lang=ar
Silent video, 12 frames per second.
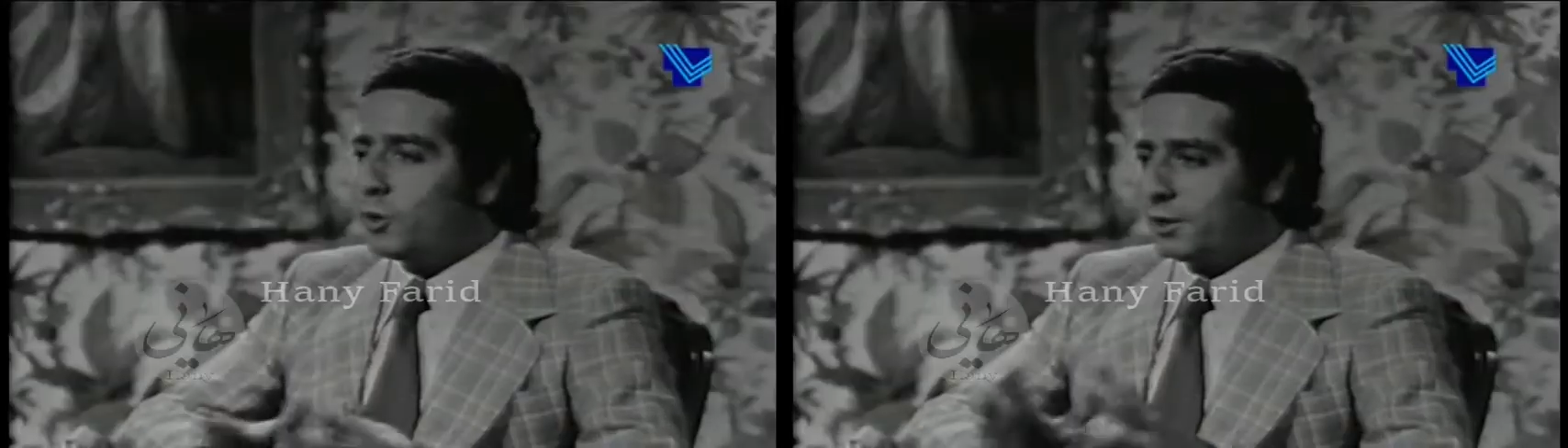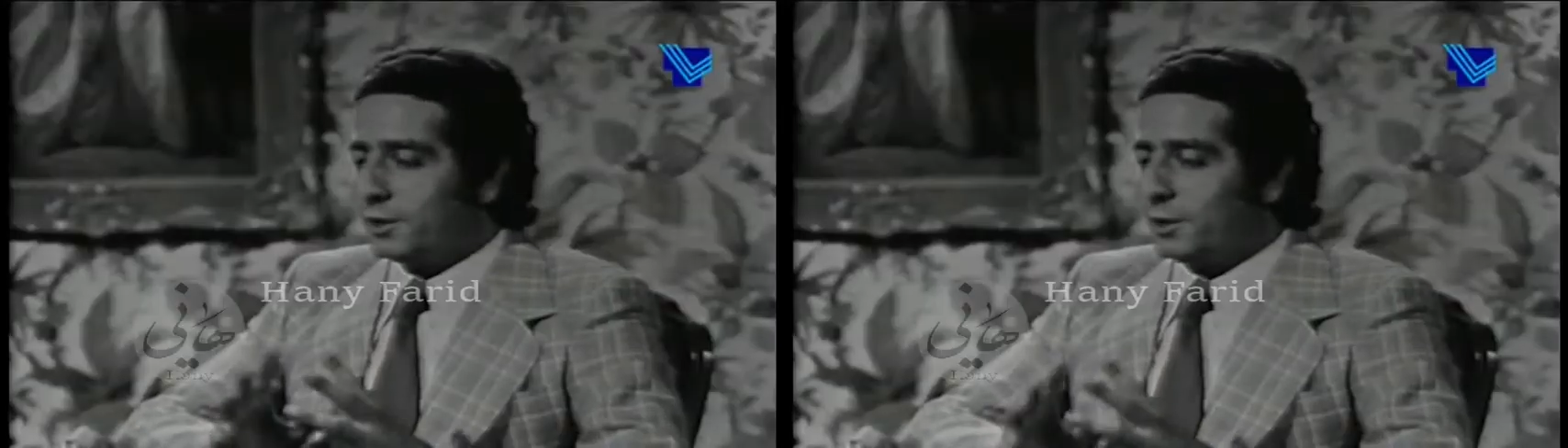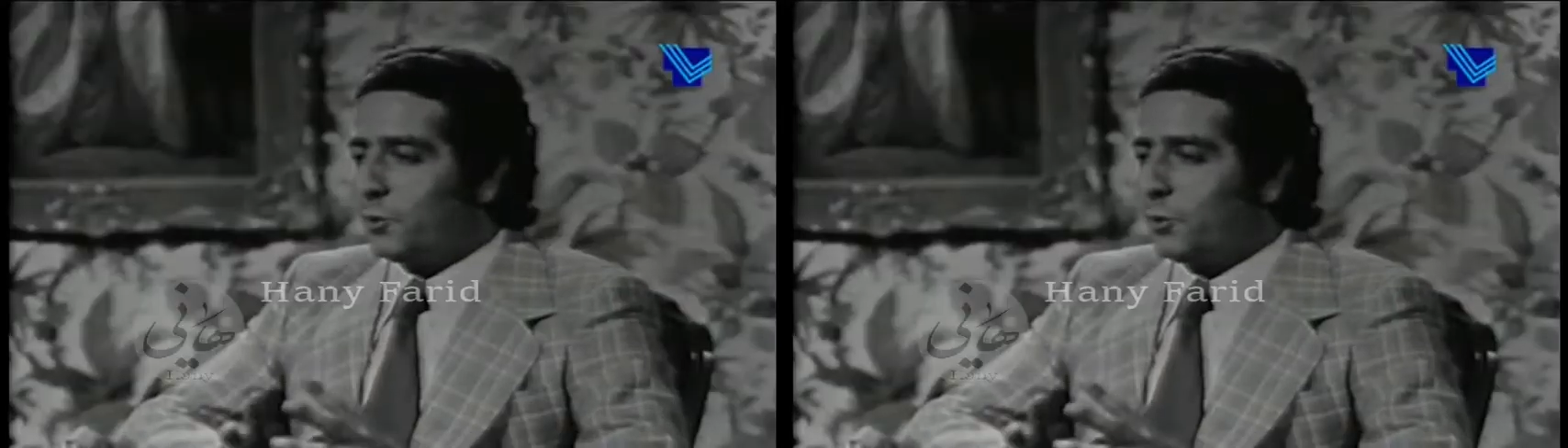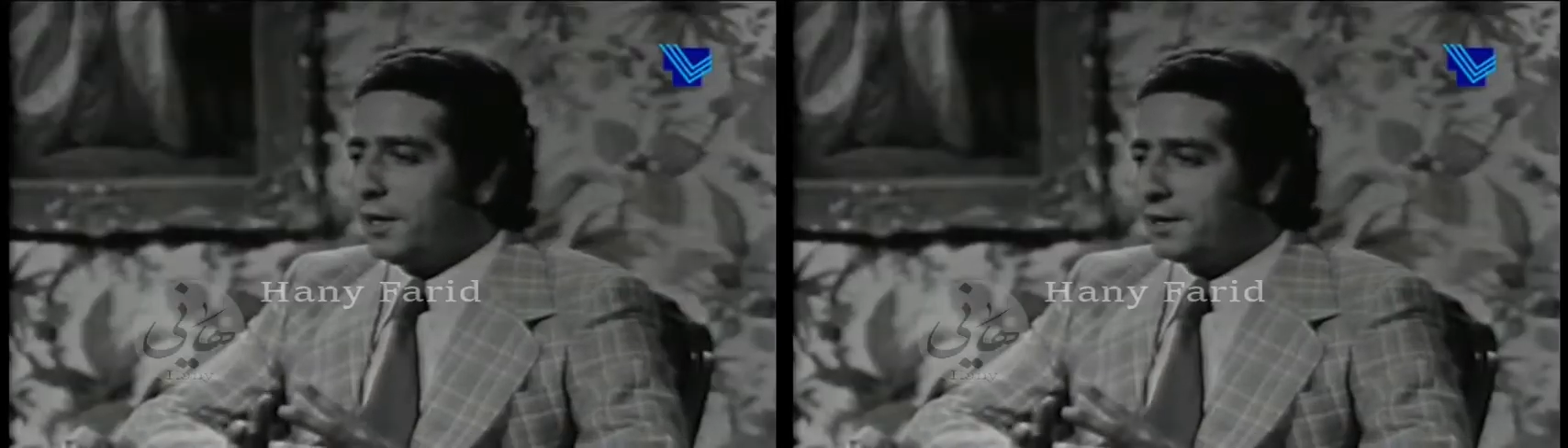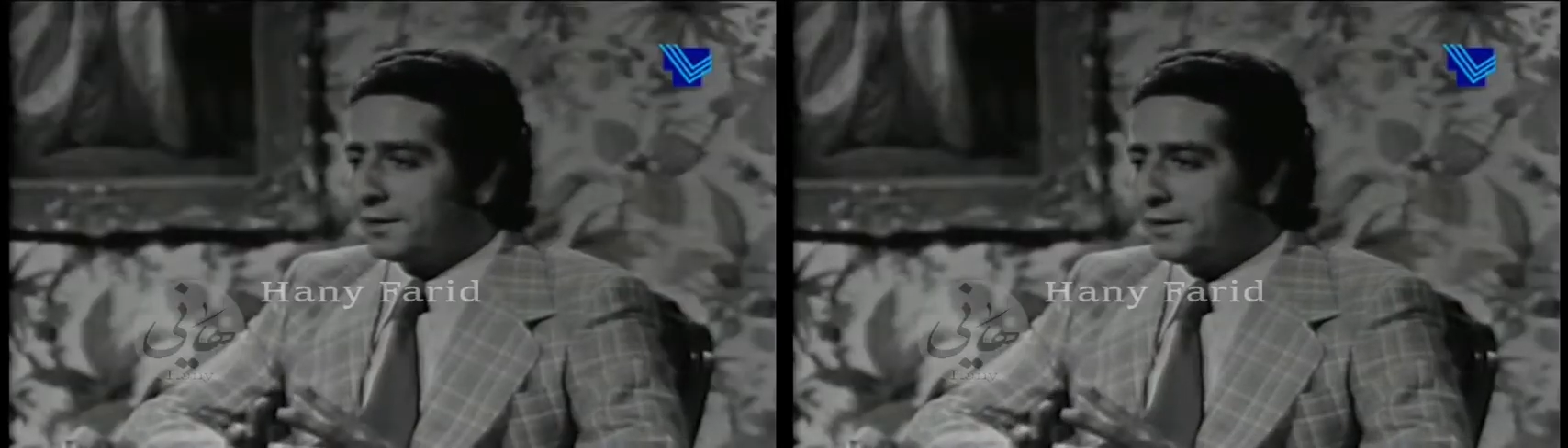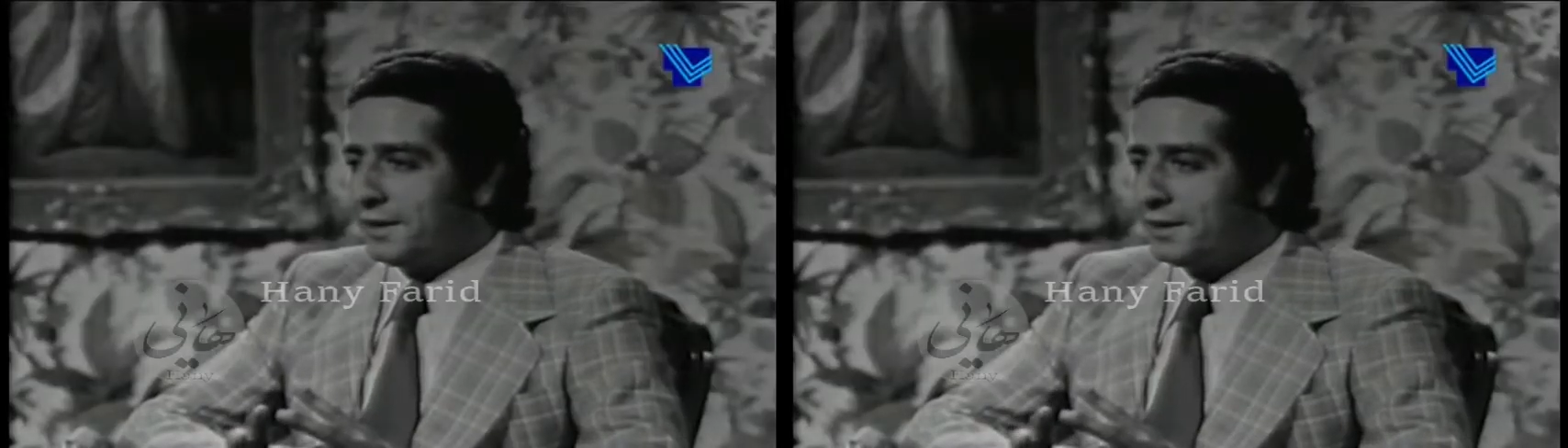وتطلعات
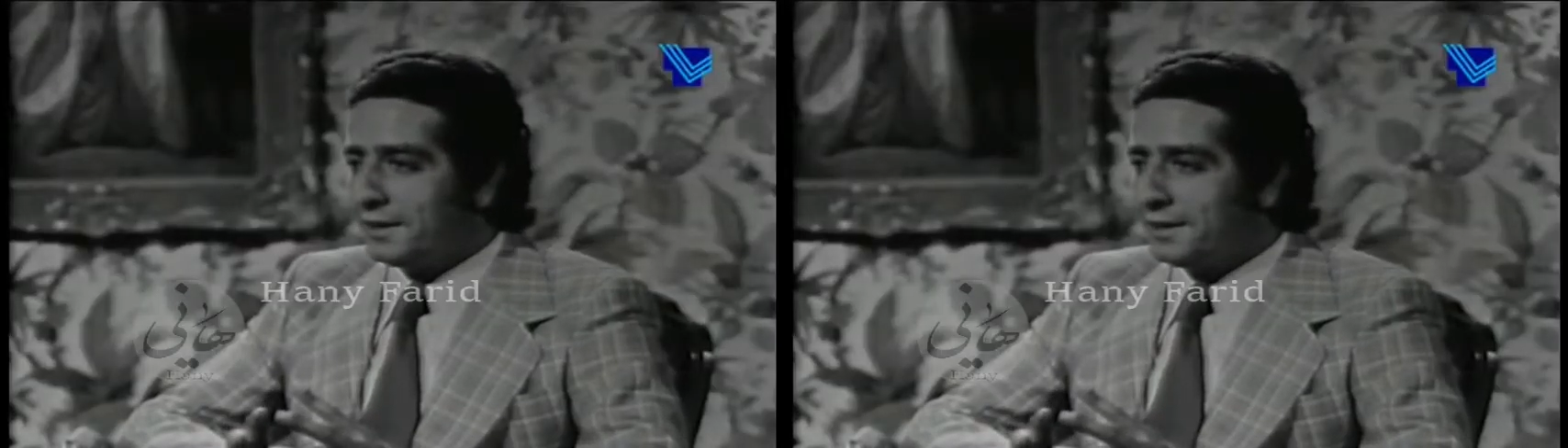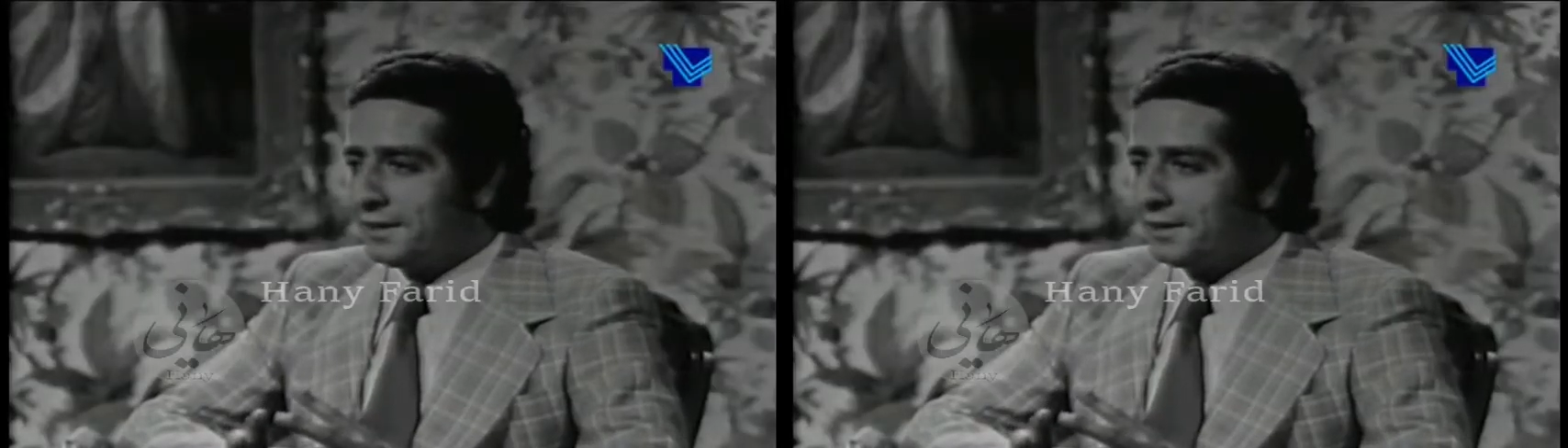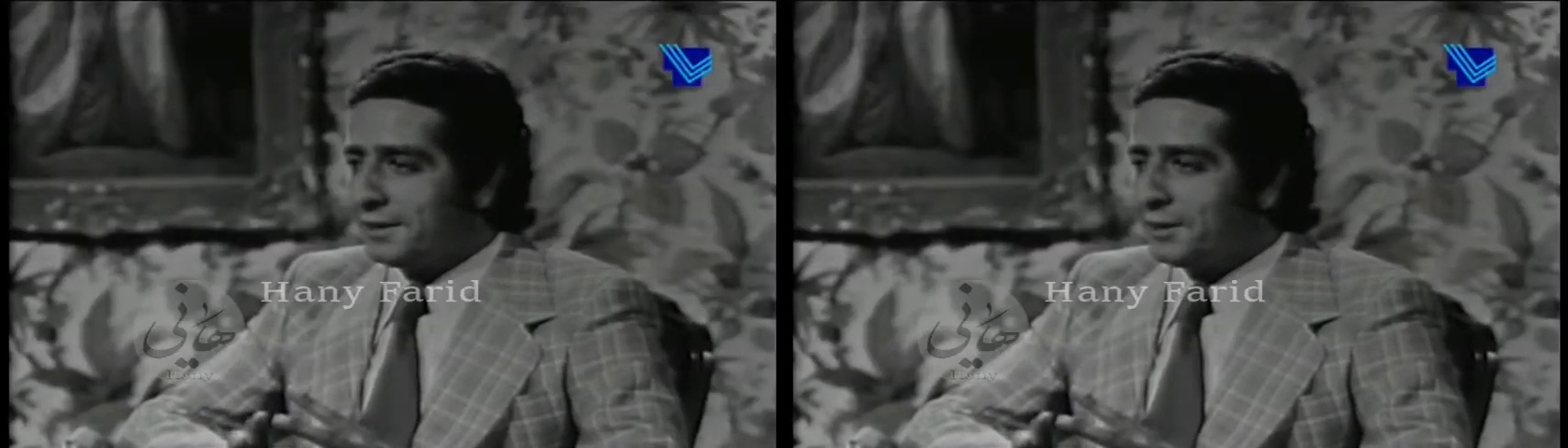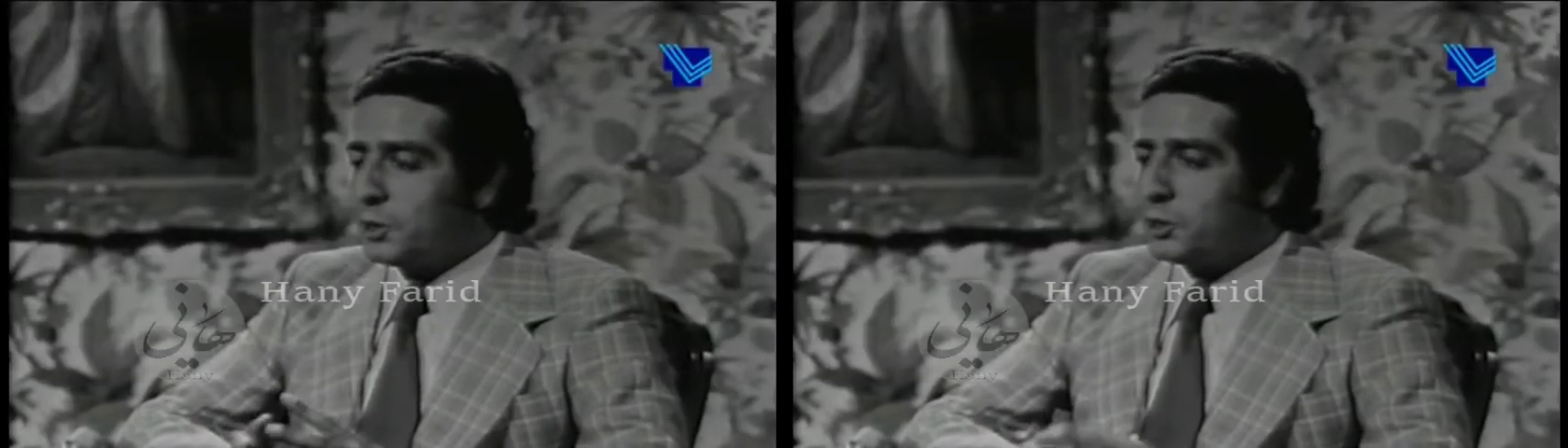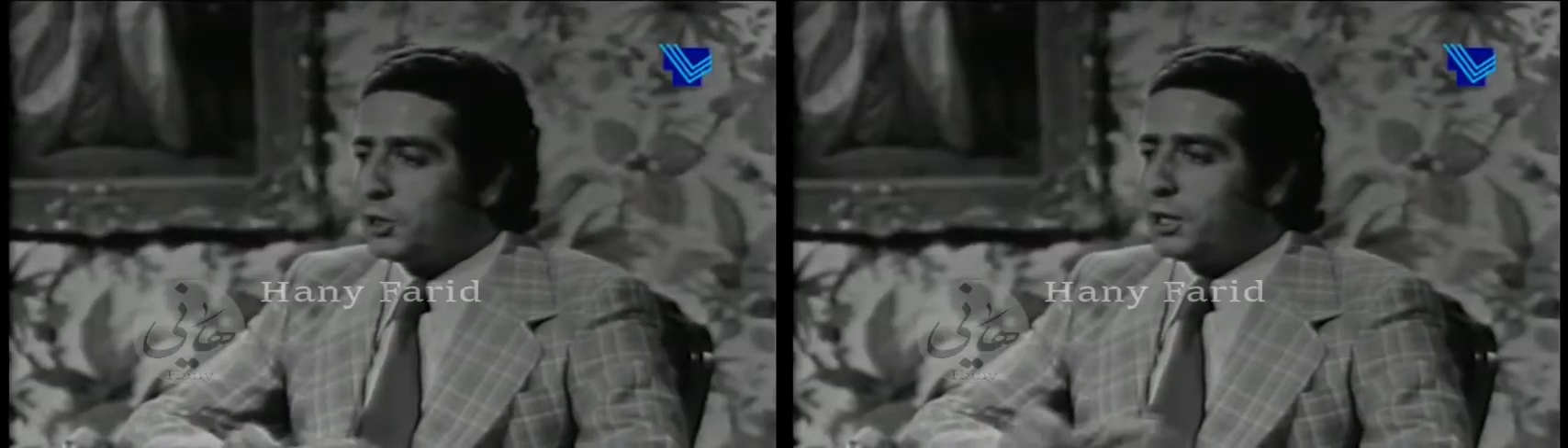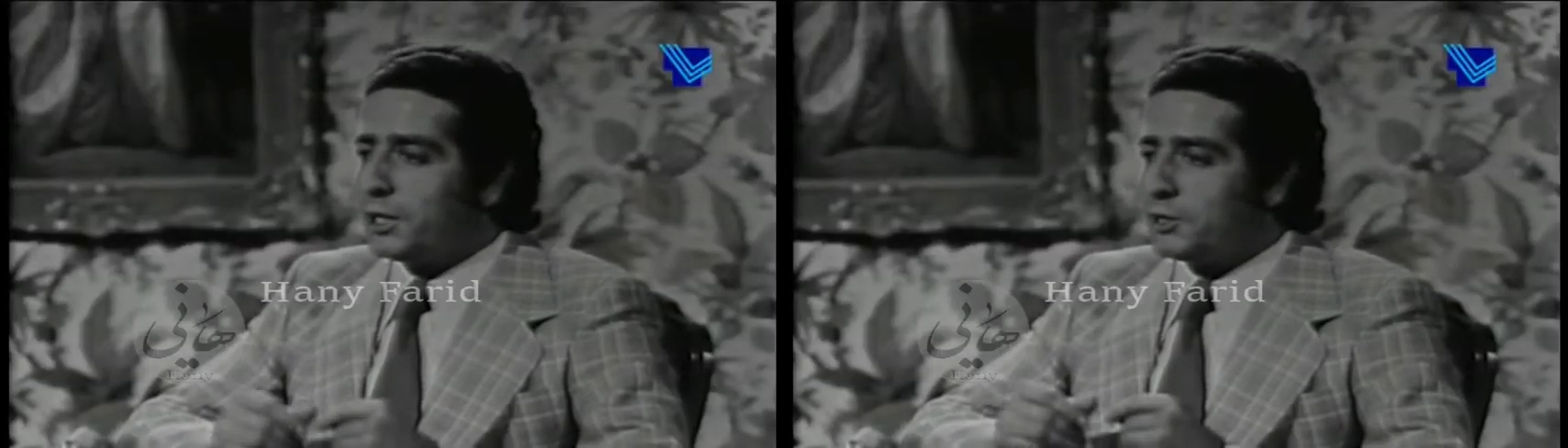
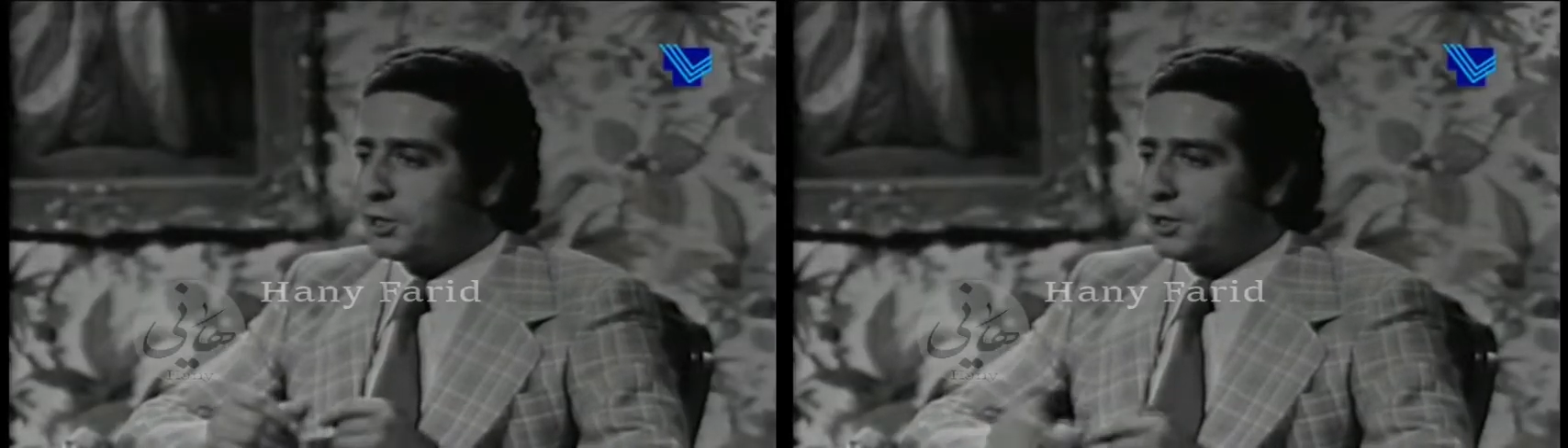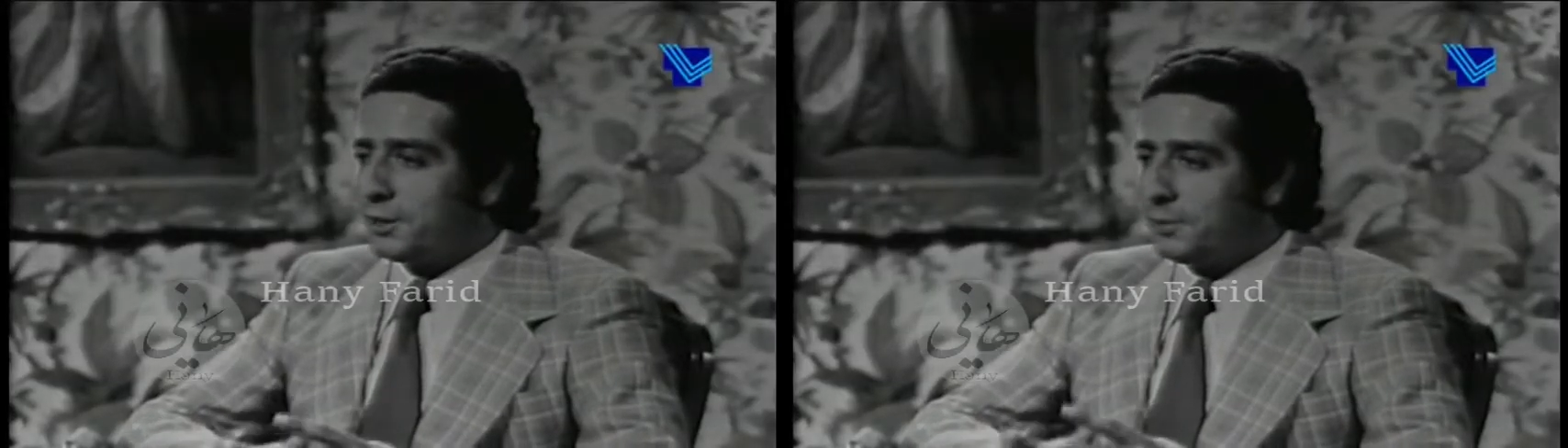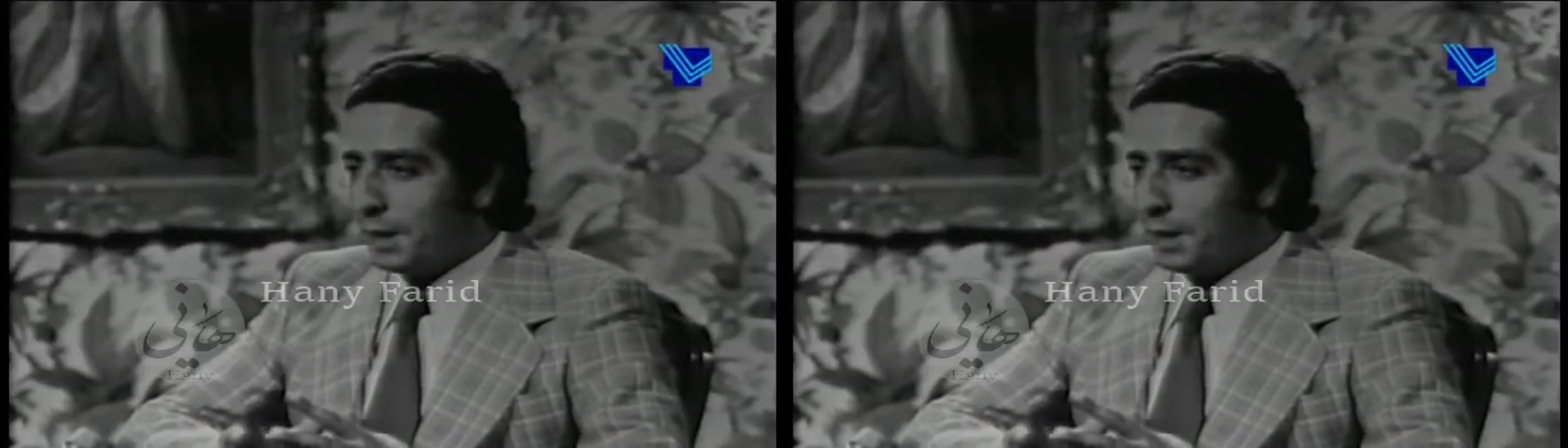الجيل الجديد